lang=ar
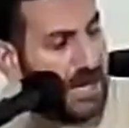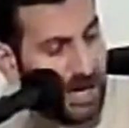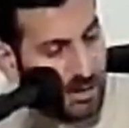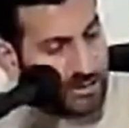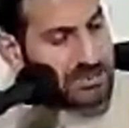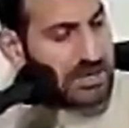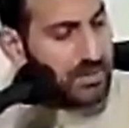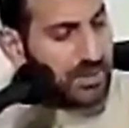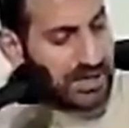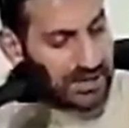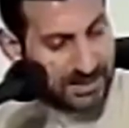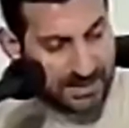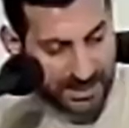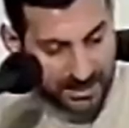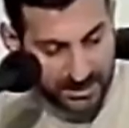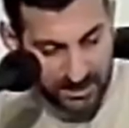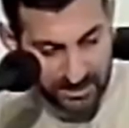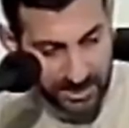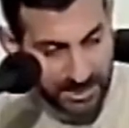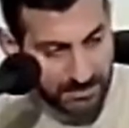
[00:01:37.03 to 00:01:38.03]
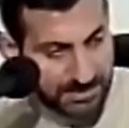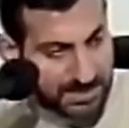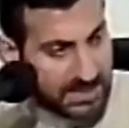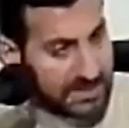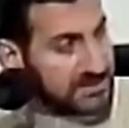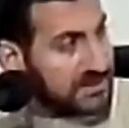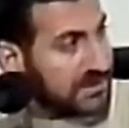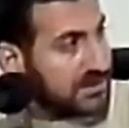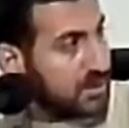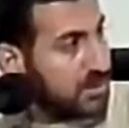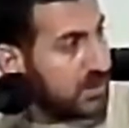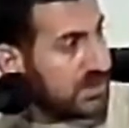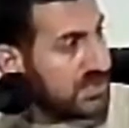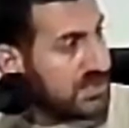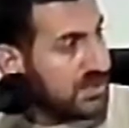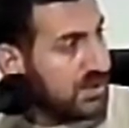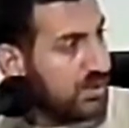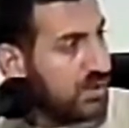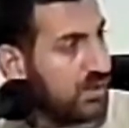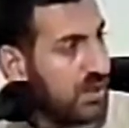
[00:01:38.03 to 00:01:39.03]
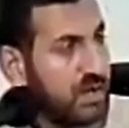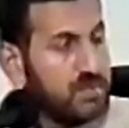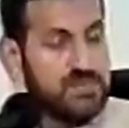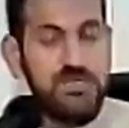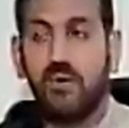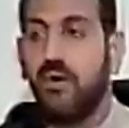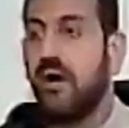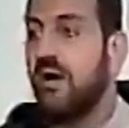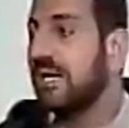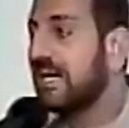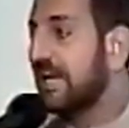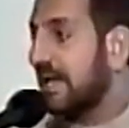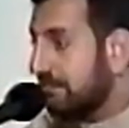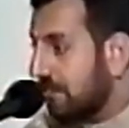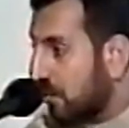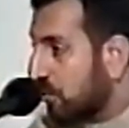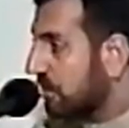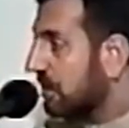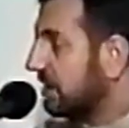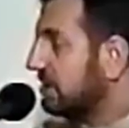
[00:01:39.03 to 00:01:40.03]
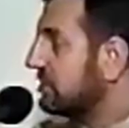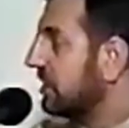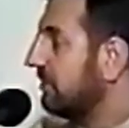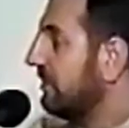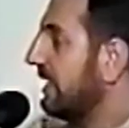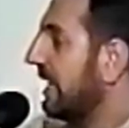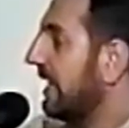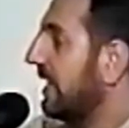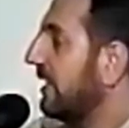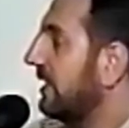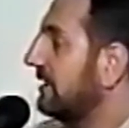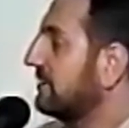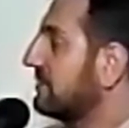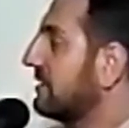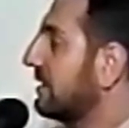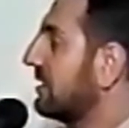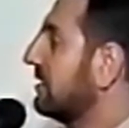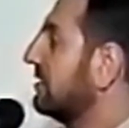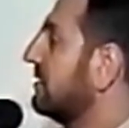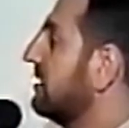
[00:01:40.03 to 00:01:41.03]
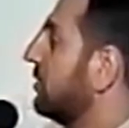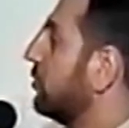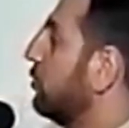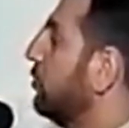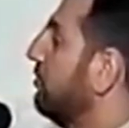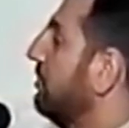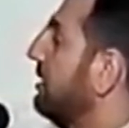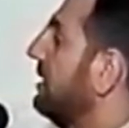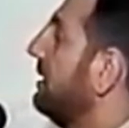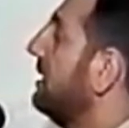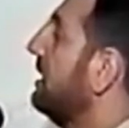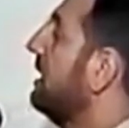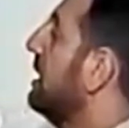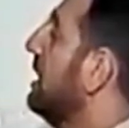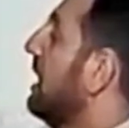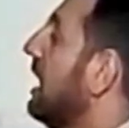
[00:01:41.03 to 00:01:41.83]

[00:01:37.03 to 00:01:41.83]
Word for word: أو سواء كان نظام كاسيت يوزعه أو سواء كان موقع جميل على الانترنت يقوم به